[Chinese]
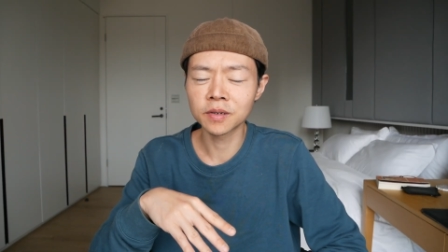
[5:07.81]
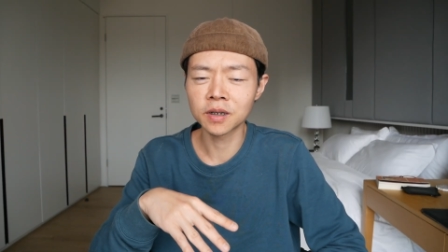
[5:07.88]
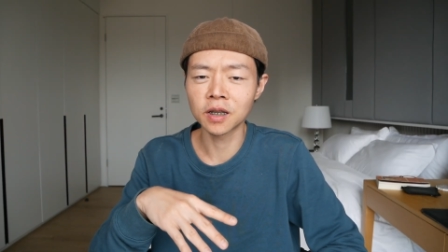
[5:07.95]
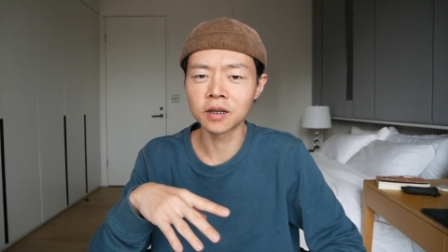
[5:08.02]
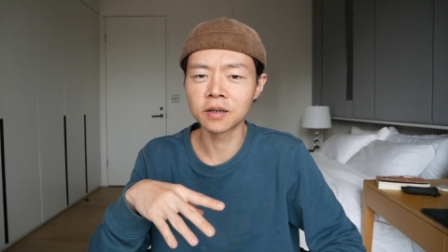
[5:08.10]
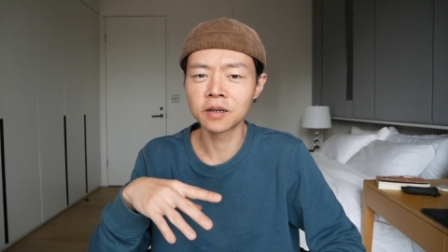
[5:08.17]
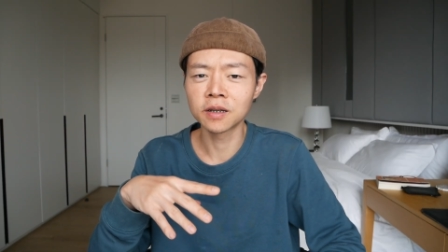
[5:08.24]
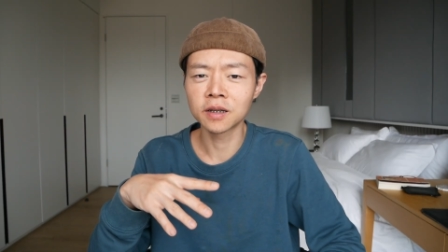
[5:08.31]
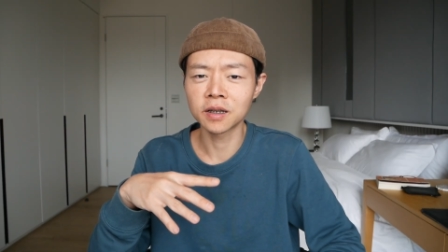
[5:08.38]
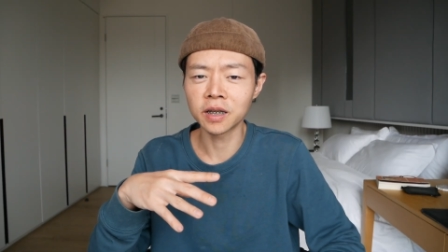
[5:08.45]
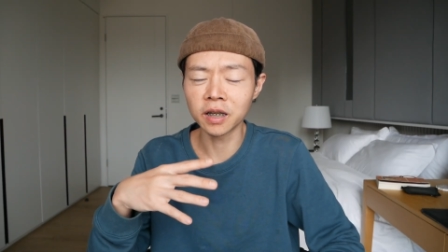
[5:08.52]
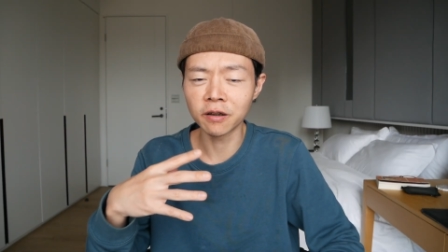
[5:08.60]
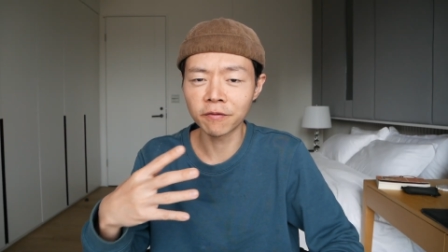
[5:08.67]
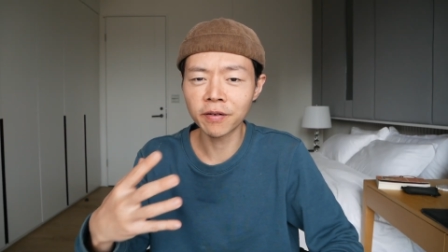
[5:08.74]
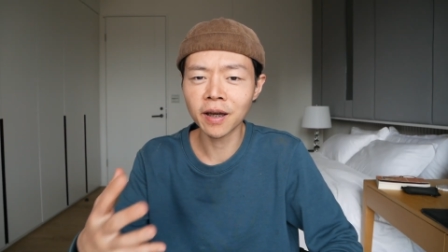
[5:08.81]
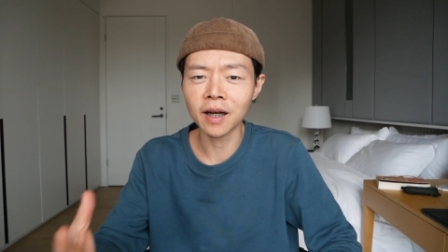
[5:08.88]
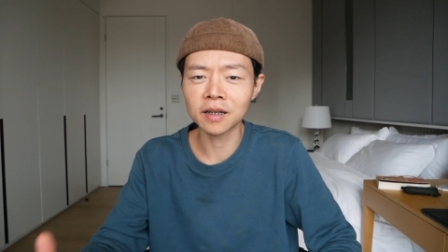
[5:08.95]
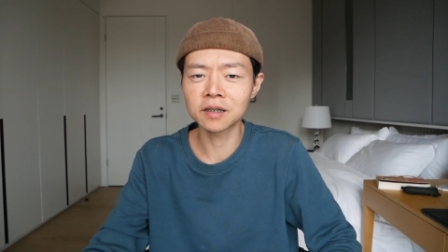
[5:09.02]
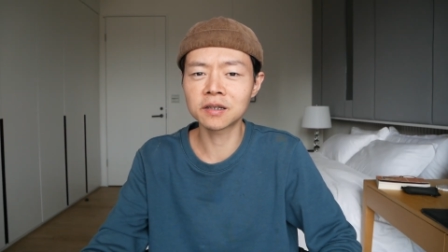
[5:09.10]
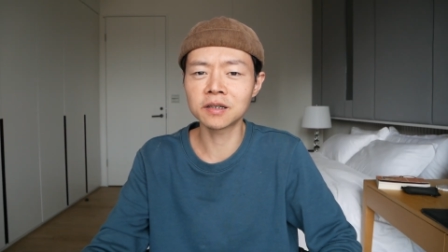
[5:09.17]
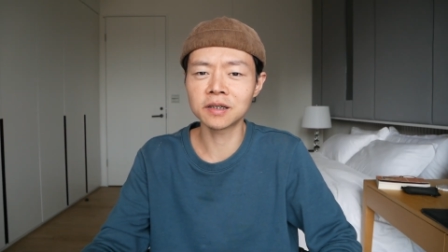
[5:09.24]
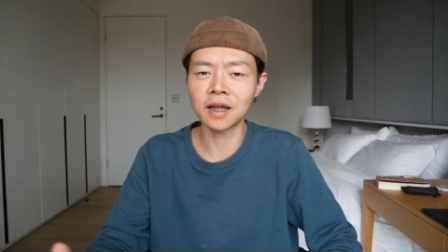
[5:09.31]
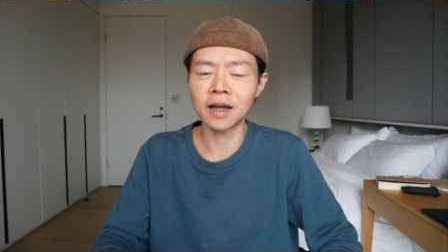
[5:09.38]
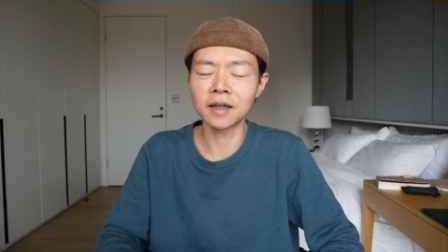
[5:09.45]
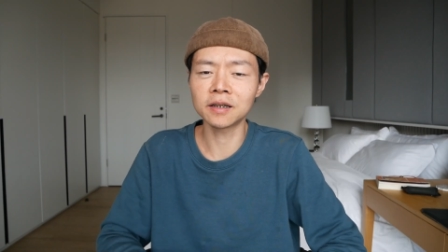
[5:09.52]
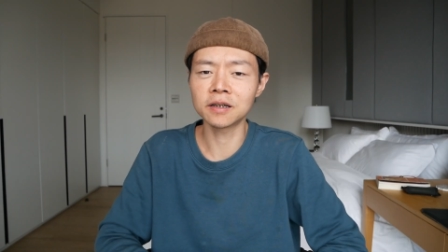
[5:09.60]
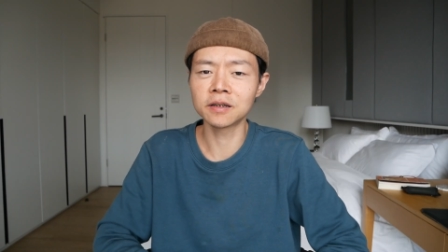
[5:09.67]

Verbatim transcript: 的一个非常自然